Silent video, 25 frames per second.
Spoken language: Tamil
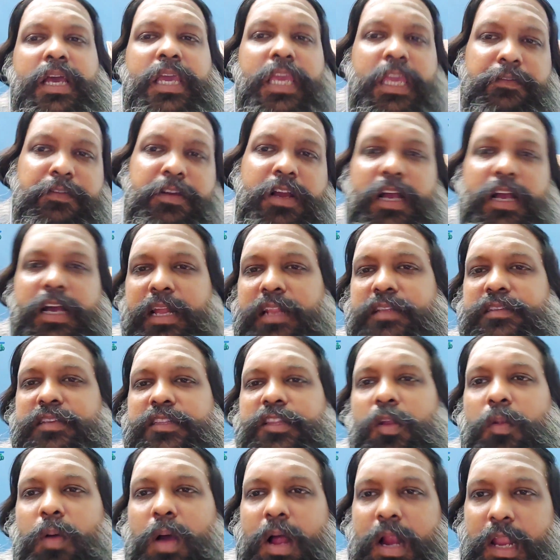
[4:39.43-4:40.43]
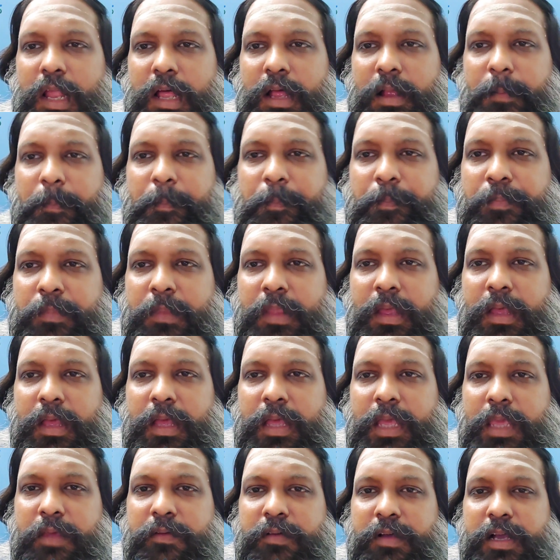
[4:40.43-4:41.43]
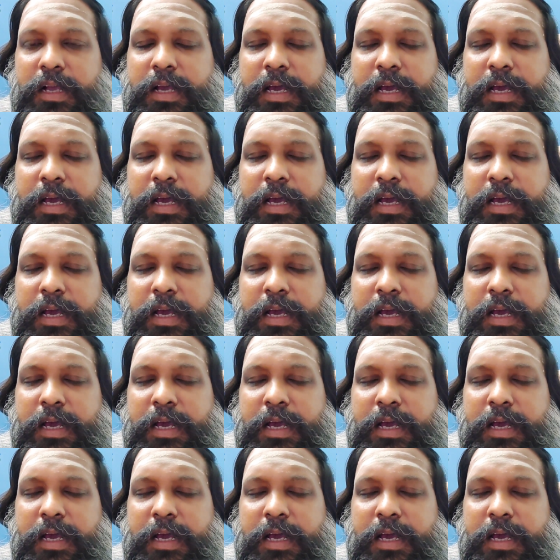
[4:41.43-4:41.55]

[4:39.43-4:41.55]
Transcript: இவங்க கரை சேர்ந்துருவாங்களாம் இவங்க